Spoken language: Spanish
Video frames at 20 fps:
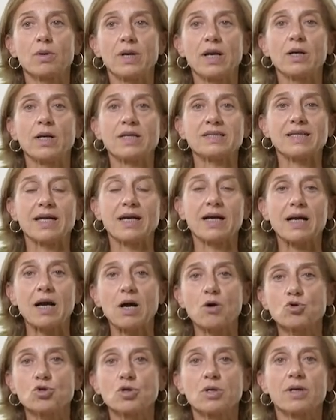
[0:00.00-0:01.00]
en este
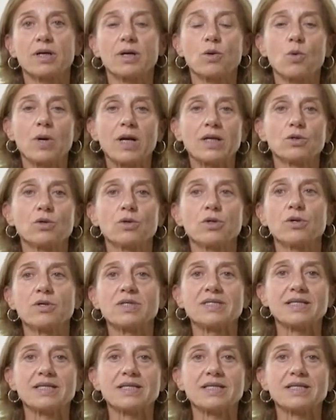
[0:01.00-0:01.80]
caos regulatorio,